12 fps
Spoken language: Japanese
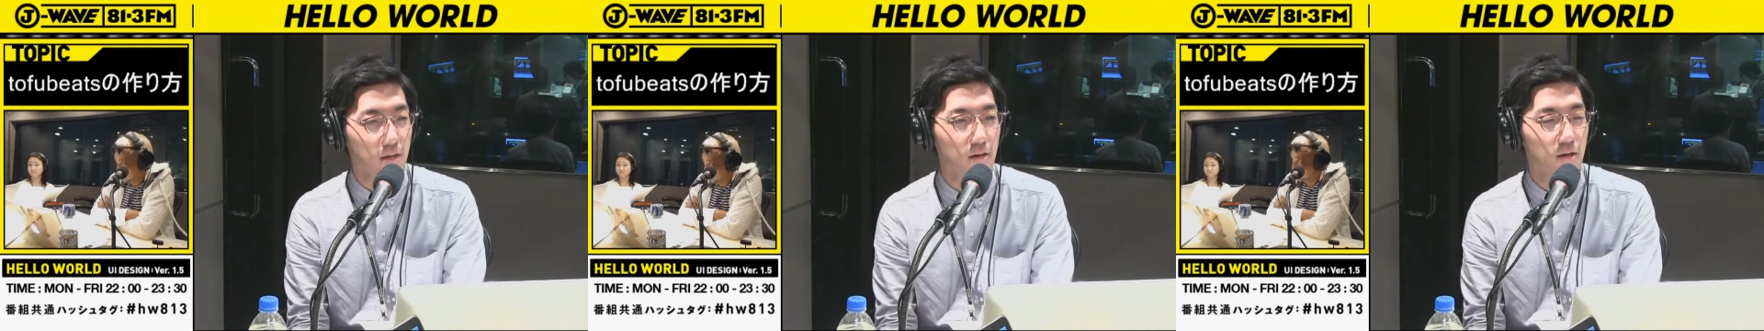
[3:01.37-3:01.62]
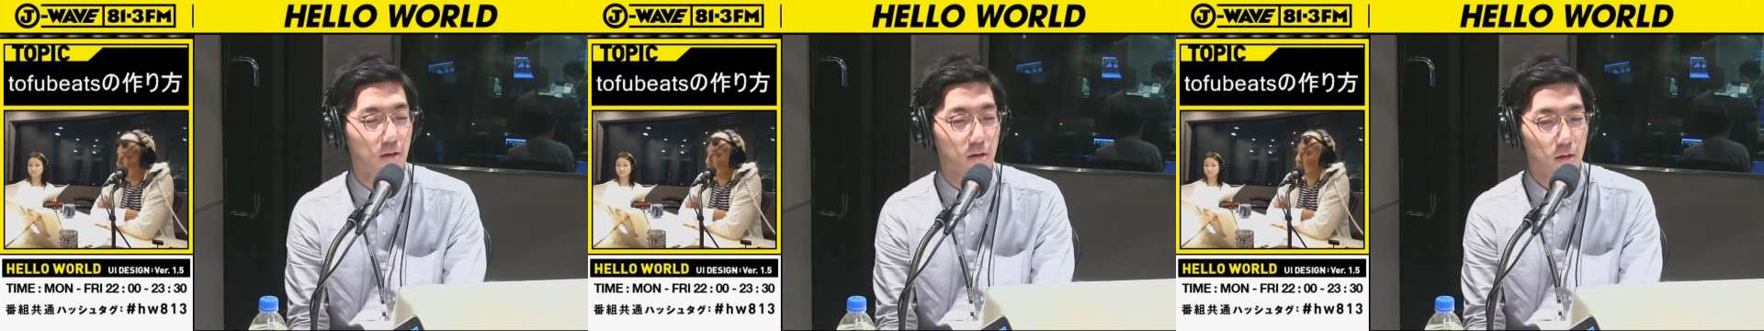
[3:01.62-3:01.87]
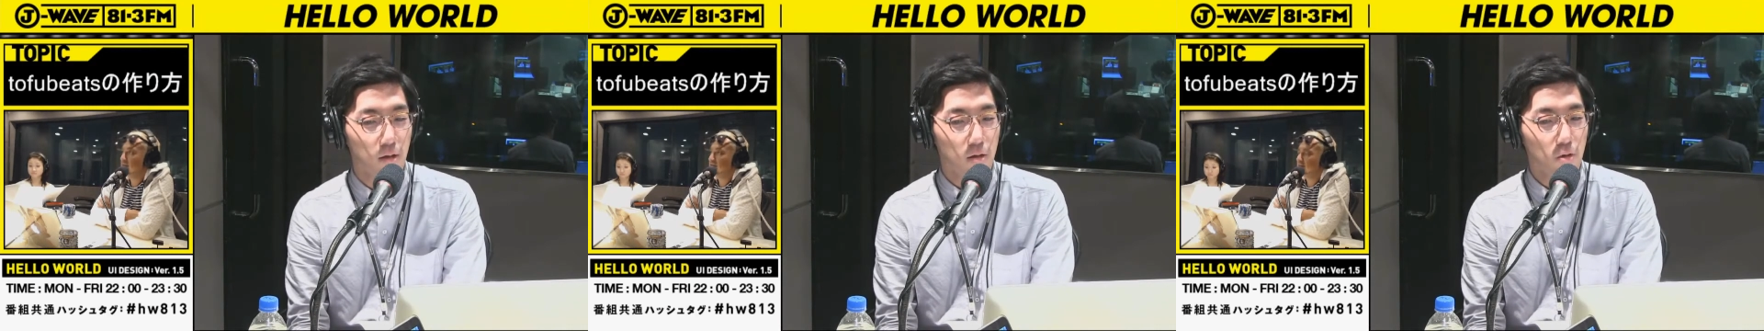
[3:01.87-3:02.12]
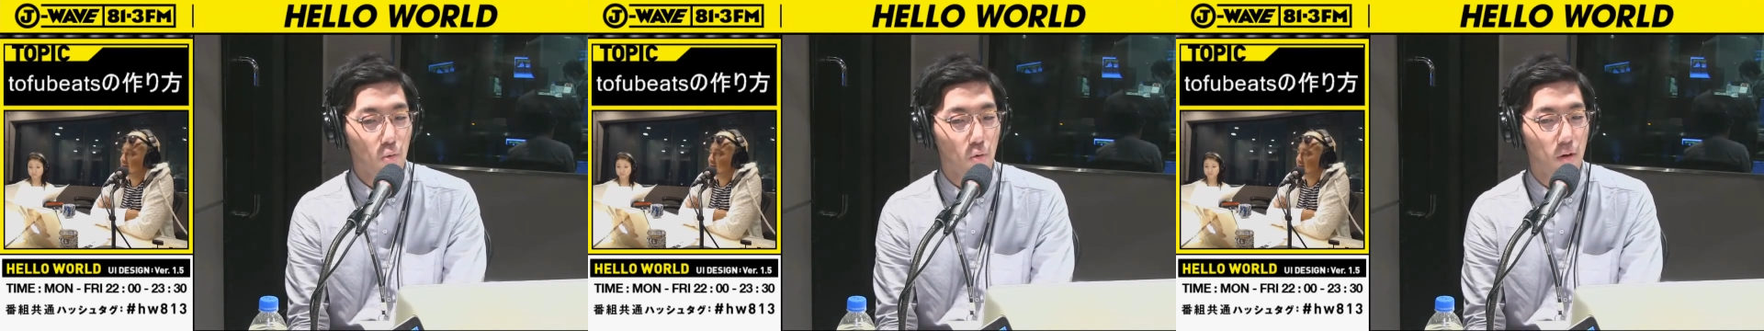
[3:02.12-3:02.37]
ピアノ
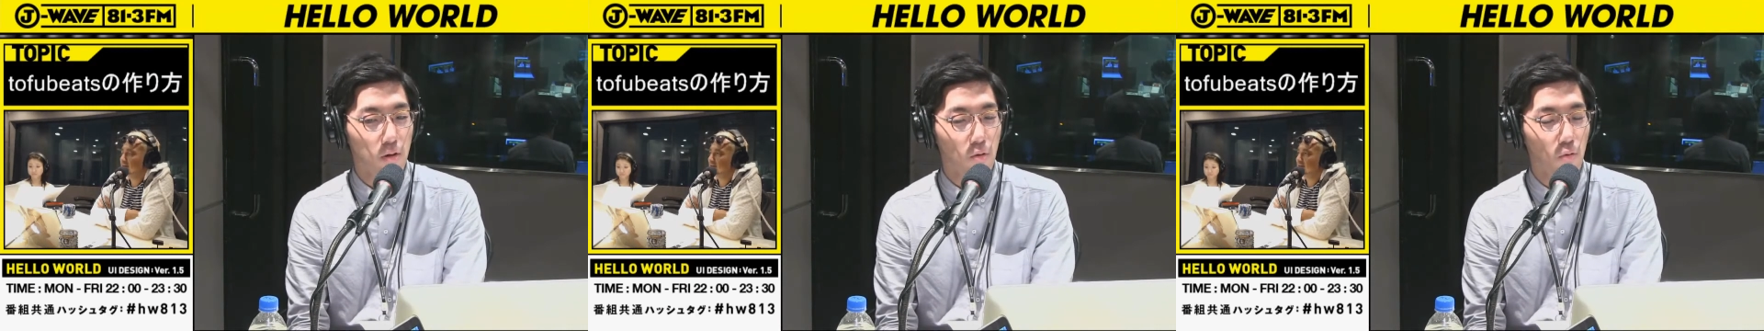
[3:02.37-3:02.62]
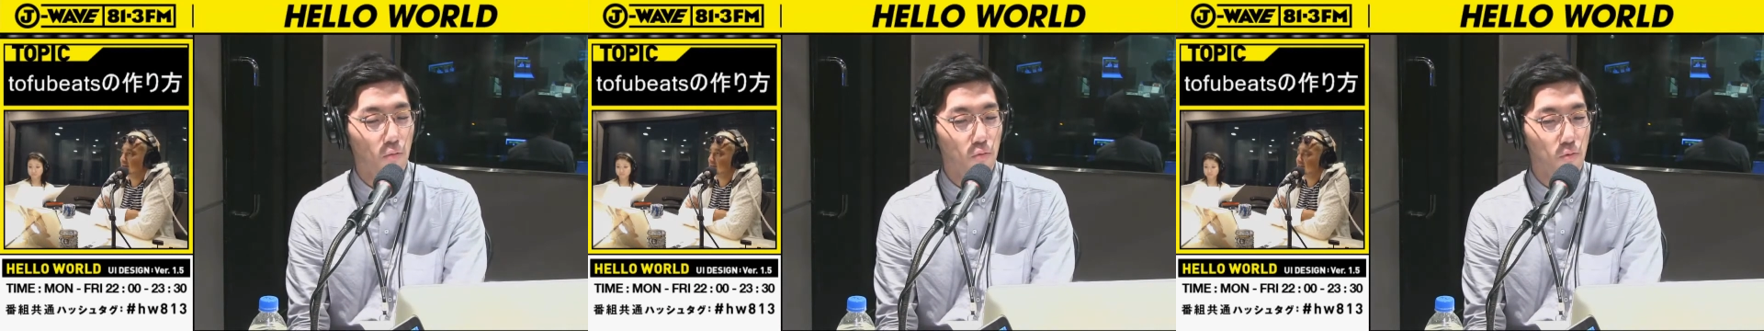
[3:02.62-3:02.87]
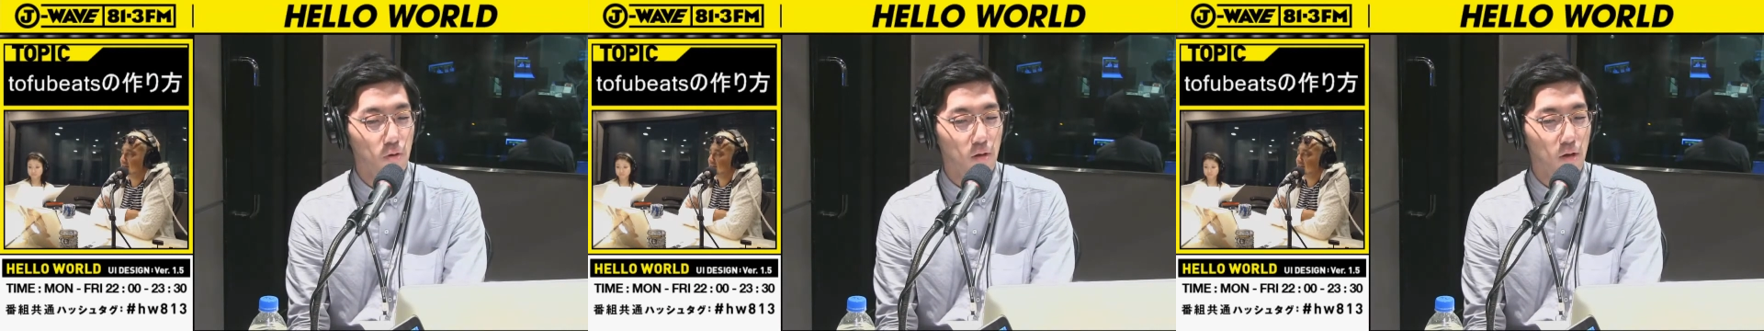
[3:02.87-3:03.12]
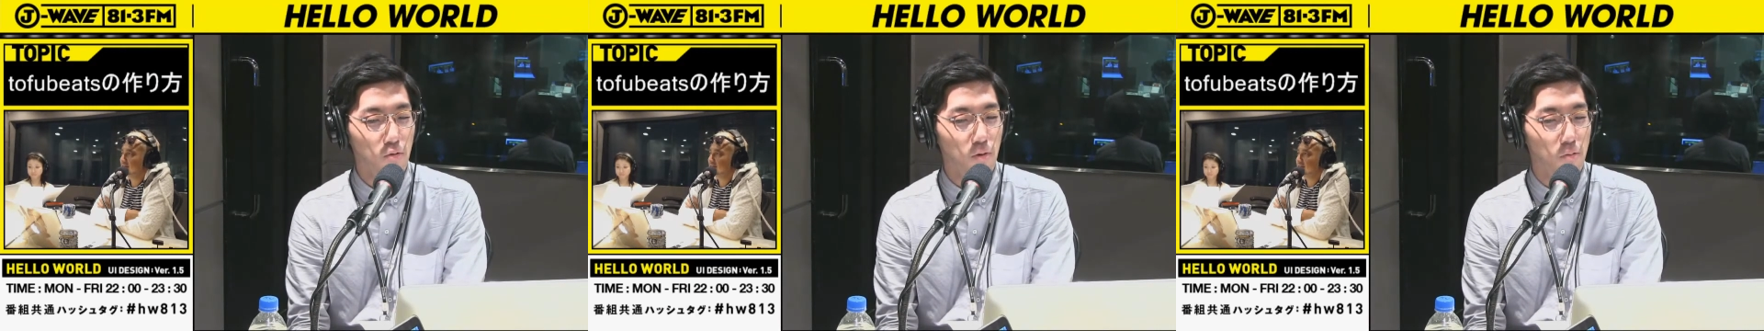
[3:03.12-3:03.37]
とかで本当
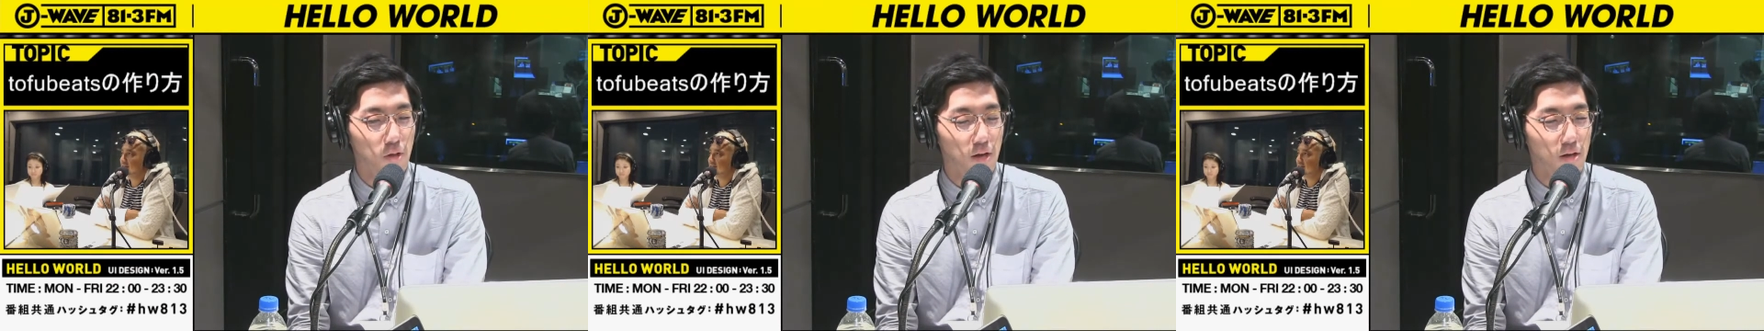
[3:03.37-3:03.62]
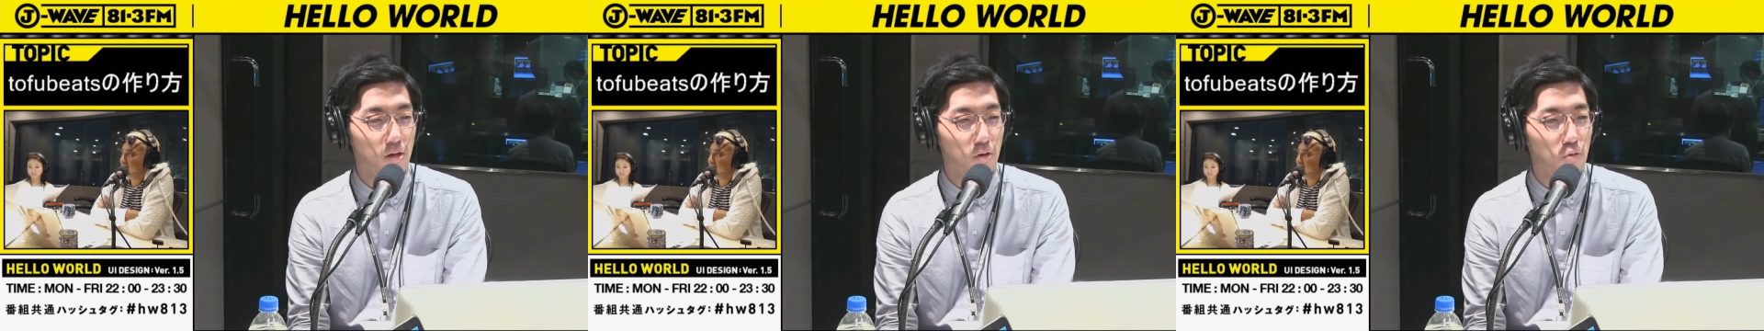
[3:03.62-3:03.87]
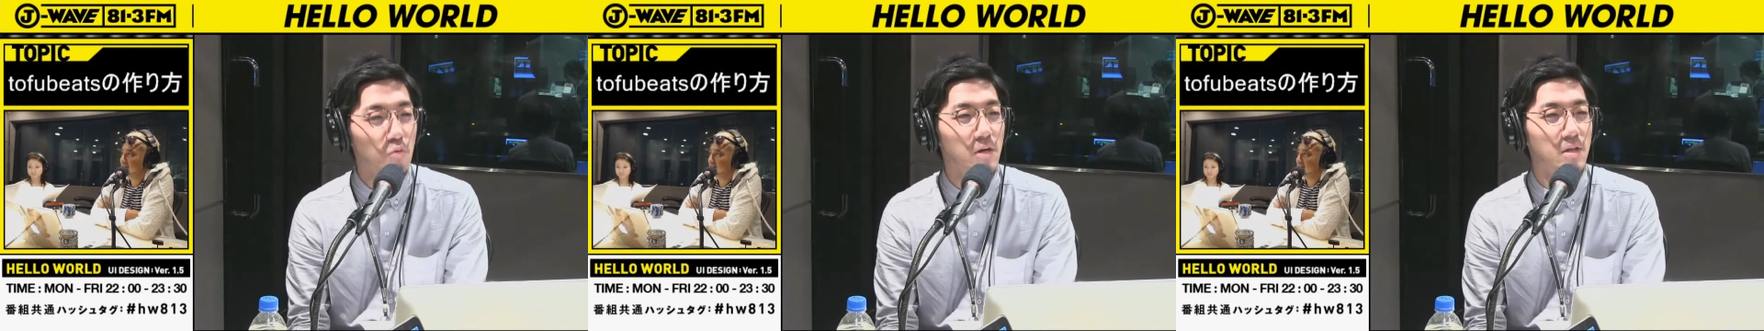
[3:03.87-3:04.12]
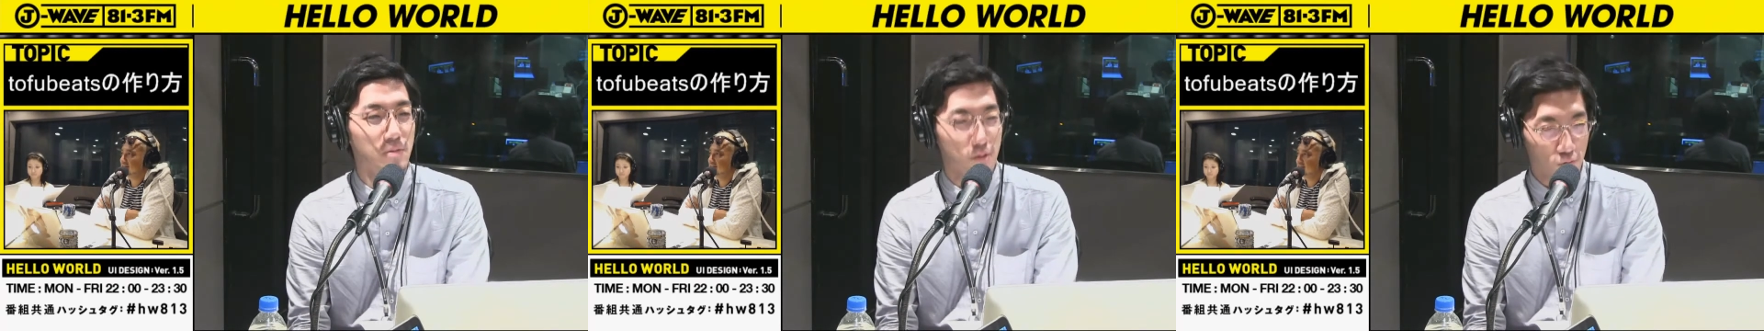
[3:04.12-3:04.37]
にあとはもう卓球と
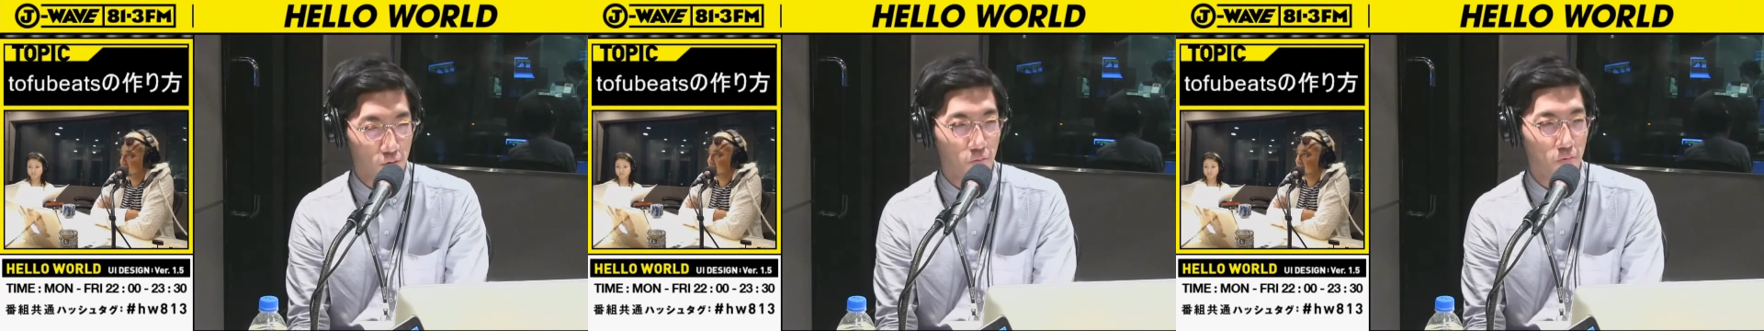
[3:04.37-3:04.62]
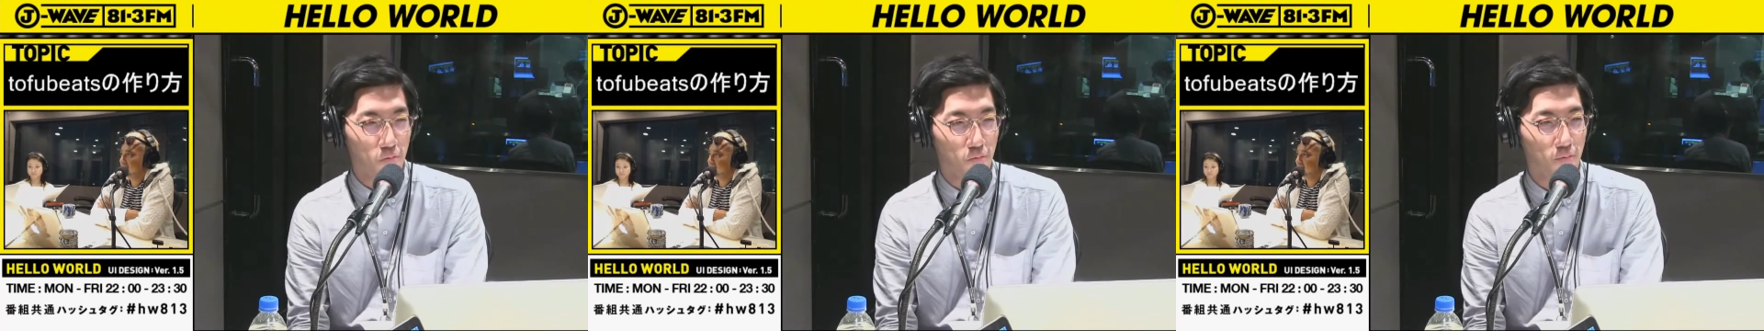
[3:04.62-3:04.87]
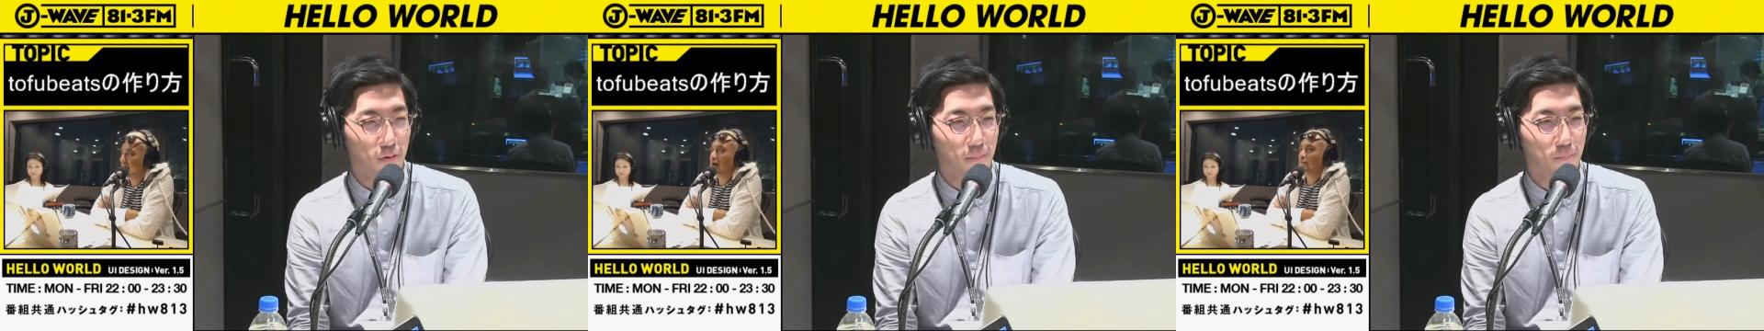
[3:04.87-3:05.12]
かやってました小学校の頃は